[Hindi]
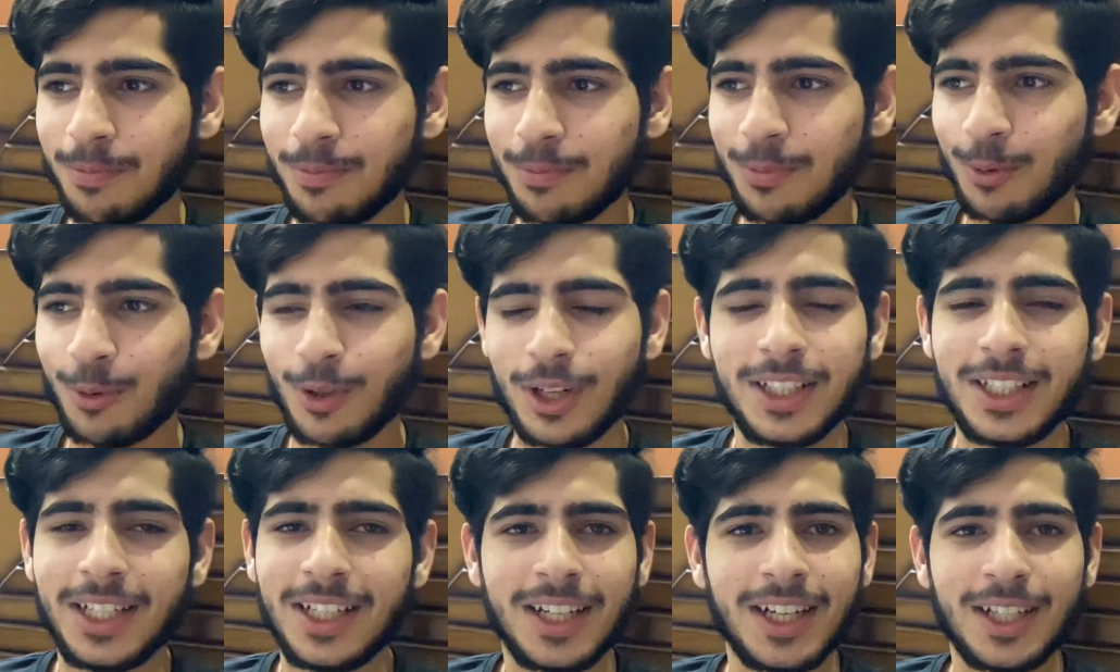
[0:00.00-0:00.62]
पूरा
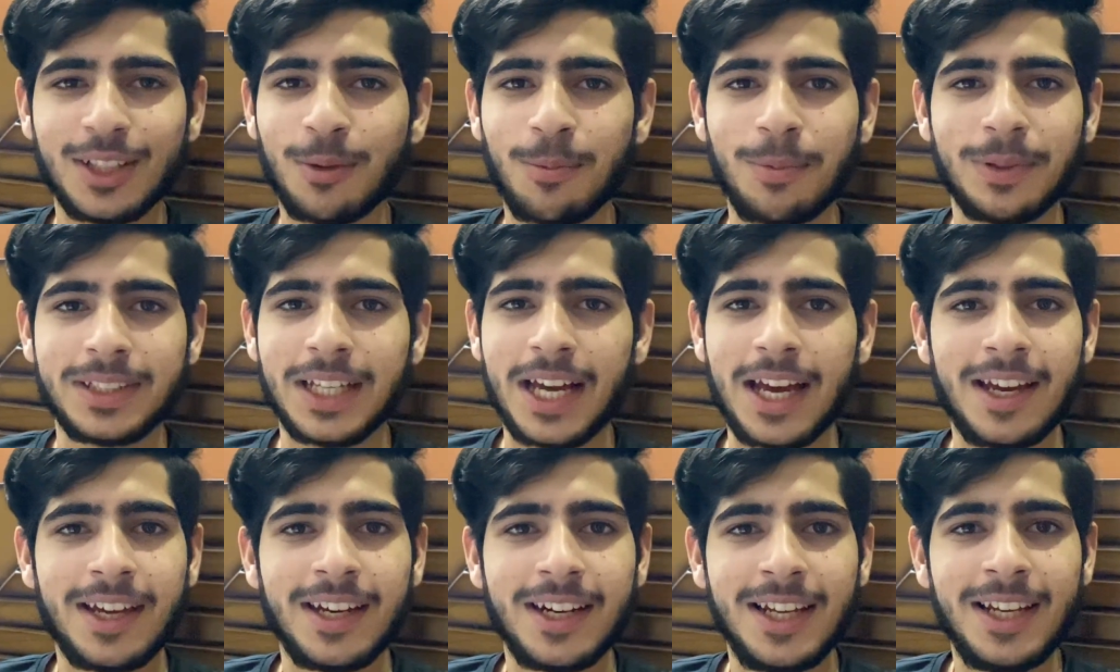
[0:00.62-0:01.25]
दिन का तो
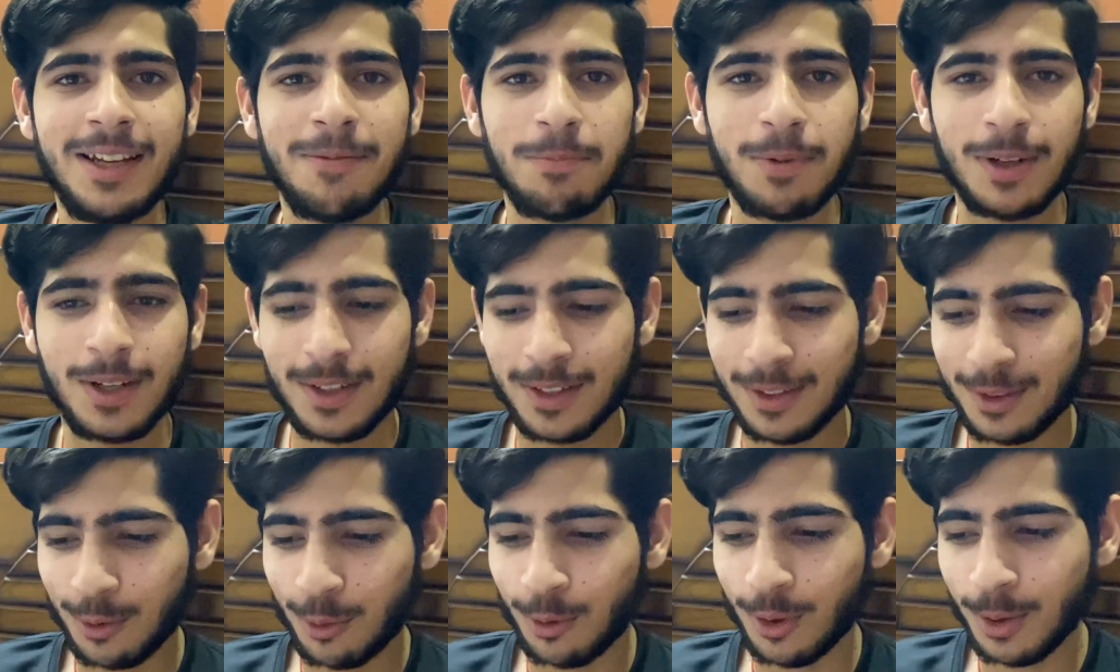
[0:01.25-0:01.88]
बताया नहीं
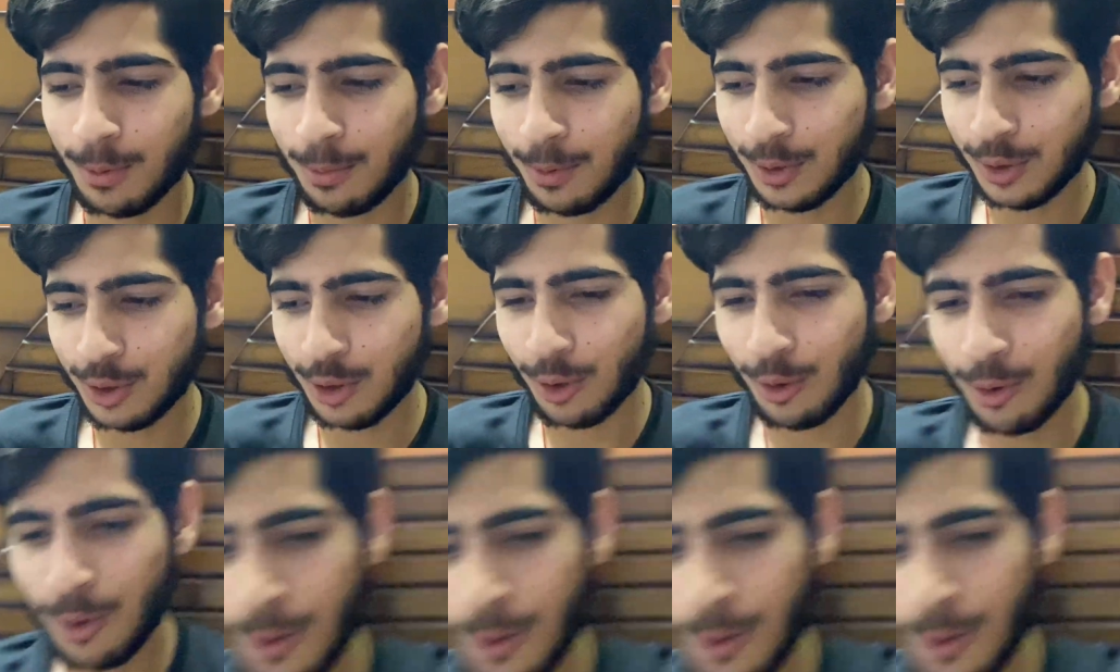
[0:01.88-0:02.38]
पर थोड़ा बहुत चलो